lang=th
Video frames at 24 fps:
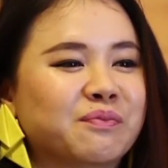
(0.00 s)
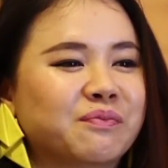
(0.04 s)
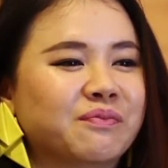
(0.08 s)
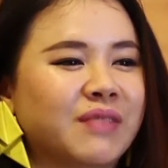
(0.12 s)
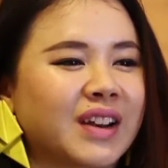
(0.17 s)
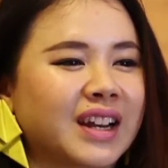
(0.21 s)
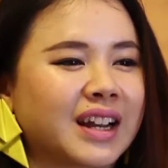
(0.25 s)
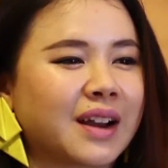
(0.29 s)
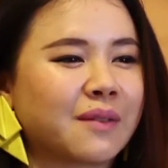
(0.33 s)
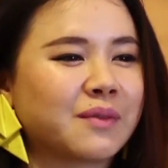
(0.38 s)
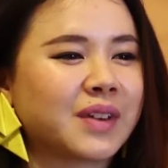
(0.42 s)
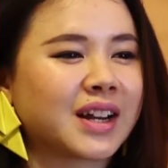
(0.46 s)

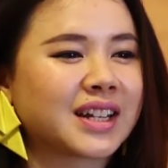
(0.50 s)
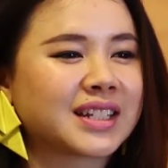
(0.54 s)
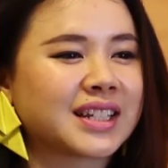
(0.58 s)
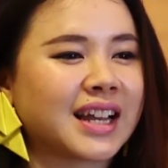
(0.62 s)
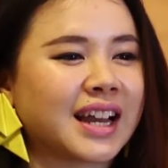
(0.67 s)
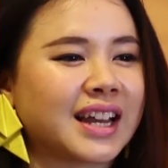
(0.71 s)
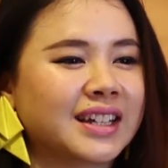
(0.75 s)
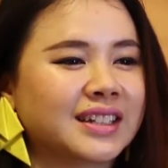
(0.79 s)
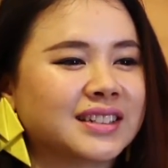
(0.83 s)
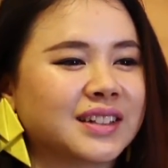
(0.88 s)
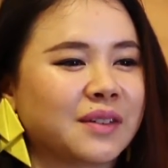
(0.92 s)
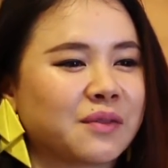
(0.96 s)
เป็นกำลังใจ
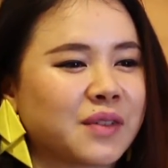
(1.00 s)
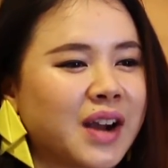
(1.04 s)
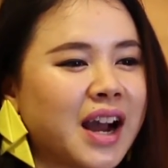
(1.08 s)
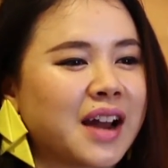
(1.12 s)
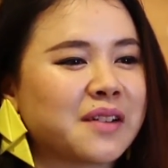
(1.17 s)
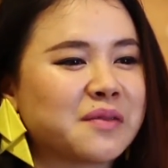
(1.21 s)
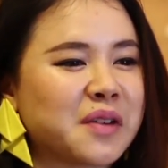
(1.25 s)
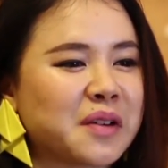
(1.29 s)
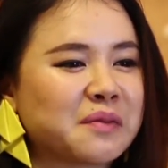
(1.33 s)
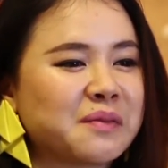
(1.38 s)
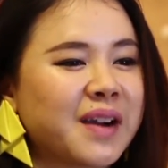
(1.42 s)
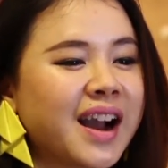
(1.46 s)
สำคั
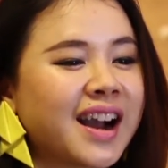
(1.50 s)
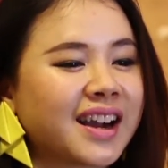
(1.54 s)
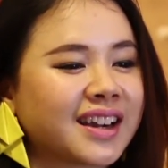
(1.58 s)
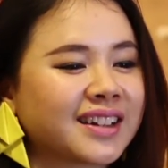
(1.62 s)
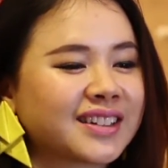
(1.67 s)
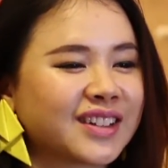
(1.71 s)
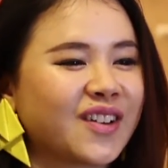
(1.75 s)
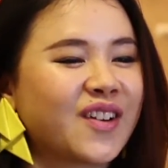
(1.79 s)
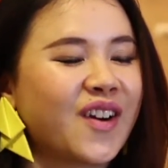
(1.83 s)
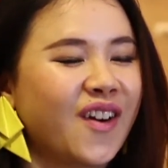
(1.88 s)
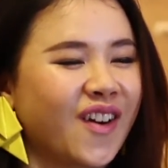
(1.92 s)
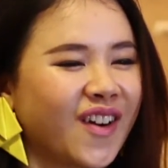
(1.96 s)
ญมาก ๆ ก็
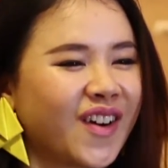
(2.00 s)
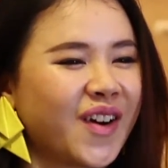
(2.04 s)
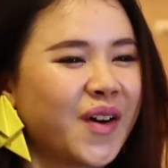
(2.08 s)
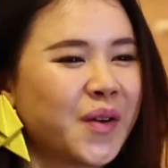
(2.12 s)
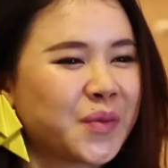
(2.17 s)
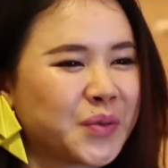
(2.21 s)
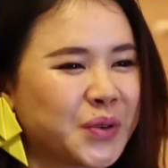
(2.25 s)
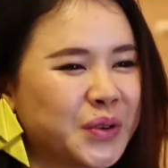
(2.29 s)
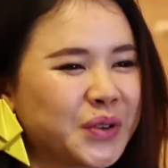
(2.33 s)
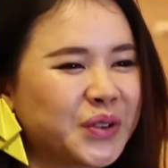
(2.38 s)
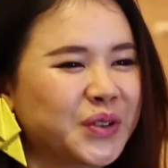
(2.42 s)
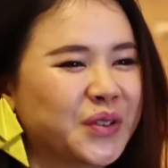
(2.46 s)
ต้องขอขอ
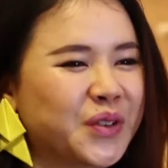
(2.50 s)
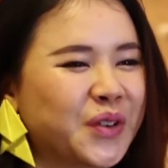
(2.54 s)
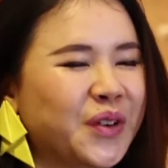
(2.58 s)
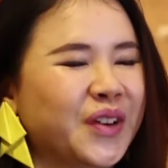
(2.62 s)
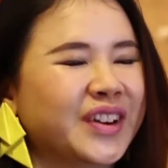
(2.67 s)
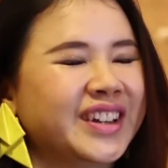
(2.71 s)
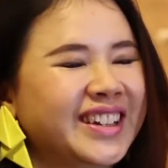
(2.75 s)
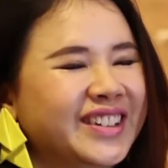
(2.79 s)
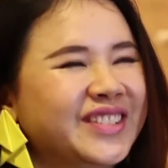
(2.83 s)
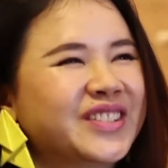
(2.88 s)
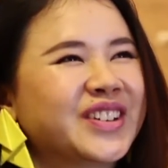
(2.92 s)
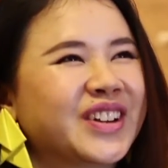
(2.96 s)
บคุณทุกค
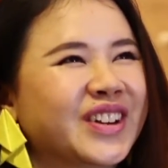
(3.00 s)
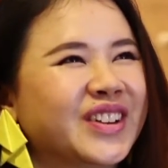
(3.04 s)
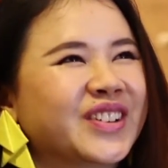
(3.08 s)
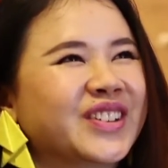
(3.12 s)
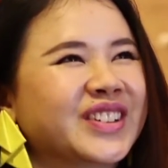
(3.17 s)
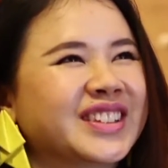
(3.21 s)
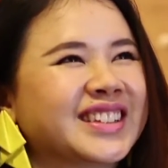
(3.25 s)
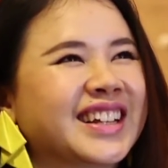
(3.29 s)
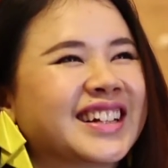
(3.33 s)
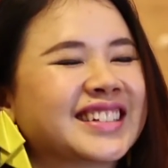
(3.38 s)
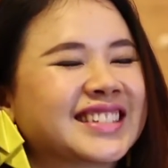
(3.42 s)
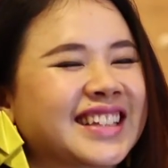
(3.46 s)
นที่อุดหนุ
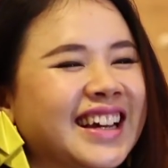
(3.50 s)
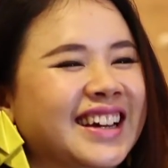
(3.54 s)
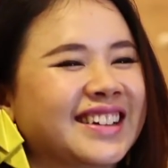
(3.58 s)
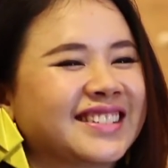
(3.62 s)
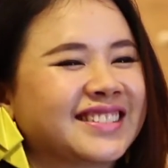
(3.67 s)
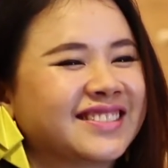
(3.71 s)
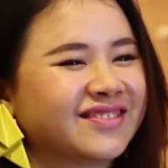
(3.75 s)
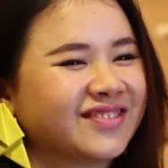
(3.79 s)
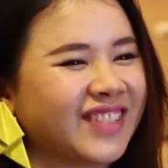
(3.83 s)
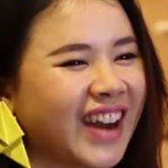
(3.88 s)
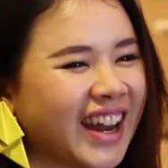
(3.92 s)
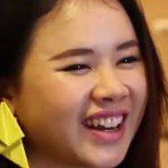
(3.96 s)
นตั้งแต่
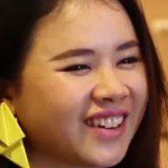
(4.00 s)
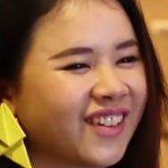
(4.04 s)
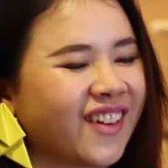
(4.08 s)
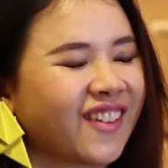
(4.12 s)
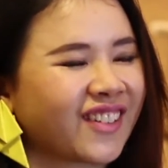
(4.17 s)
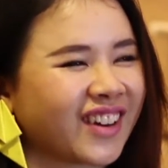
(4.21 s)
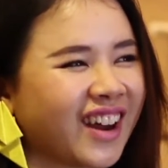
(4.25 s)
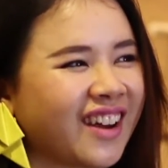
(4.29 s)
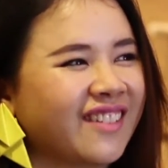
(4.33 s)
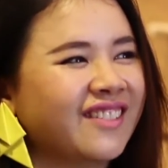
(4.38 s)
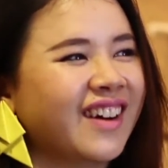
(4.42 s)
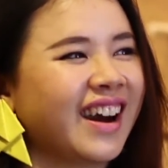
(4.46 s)

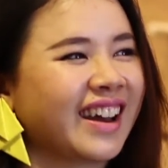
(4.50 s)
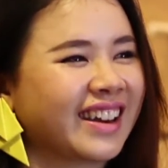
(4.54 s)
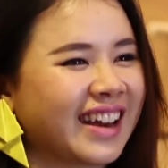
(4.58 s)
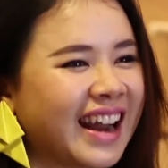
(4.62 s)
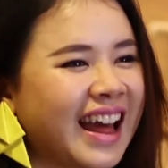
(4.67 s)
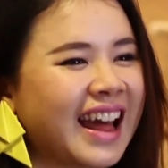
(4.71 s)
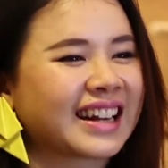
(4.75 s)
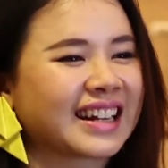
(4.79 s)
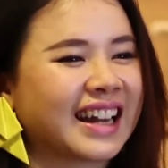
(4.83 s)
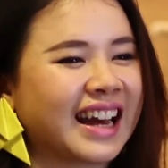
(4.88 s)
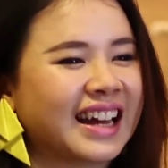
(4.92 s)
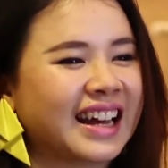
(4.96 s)
1,600 บาทแรก